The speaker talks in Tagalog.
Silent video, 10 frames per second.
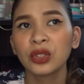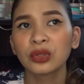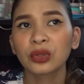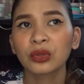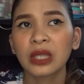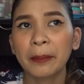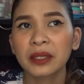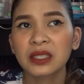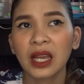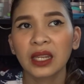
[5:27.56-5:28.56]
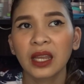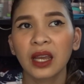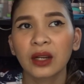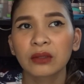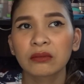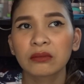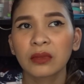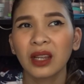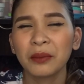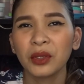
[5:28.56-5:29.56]
So, dapat sana,
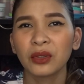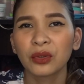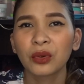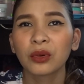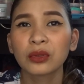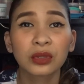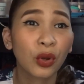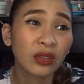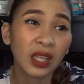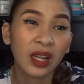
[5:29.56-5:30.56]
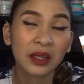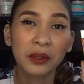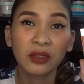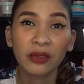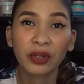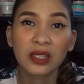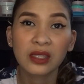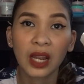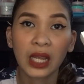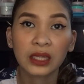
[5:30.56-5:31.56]
alam mo yun, kung konti lang naman yung
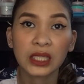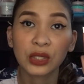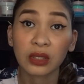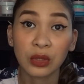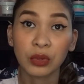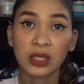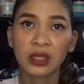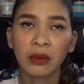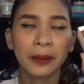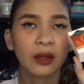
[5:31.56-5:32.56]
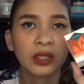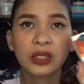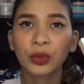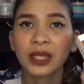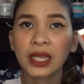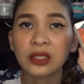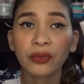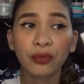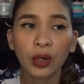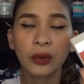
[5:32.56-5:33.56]
difference nila, at least 3 weeks, diba? Pero this one, guys,
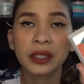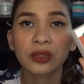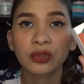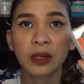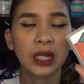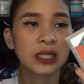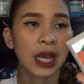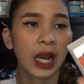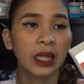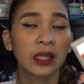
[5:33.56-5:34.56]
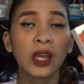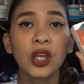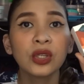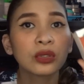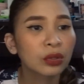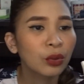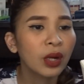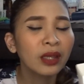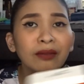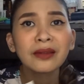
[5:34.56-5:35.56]
4 weeks tumagal sa akin.
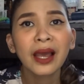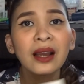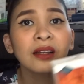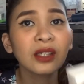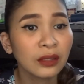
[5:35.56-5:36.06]
So, ayun lang.